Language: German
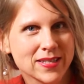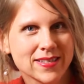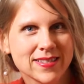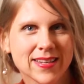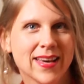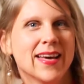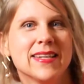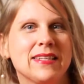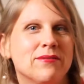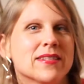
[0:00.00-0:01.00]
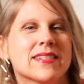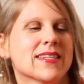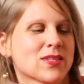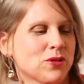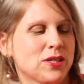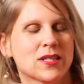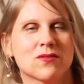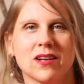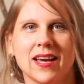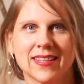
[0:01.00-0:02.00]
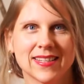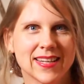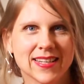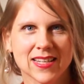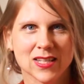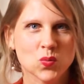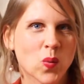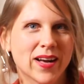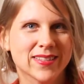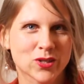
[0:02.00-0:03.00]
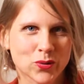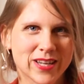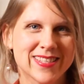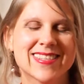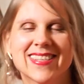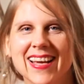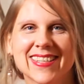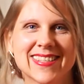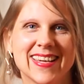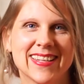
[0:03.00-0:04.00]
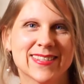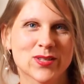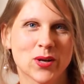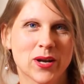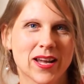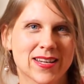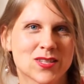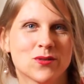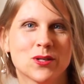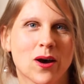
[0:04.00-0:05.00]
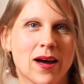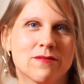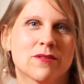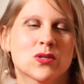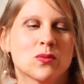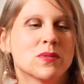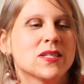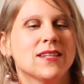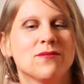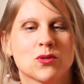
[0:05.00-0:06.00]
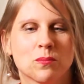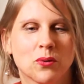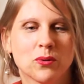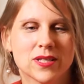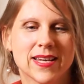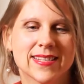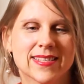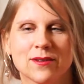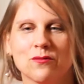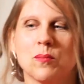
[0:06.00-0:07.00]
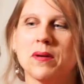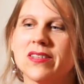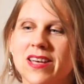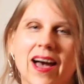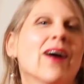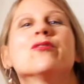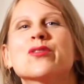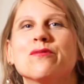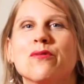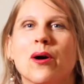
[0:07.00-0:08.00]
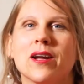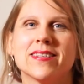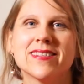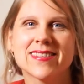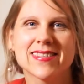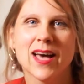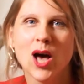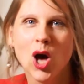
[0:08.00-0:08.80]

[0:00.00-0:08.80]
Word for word: sind, die wissen, das wird jetzt vielleicht nicht das Wild Crazy Sex Date, sondern das wird auch einfach so ein bisschen wie so ein Prozess, wo Britta herausgefordert ist.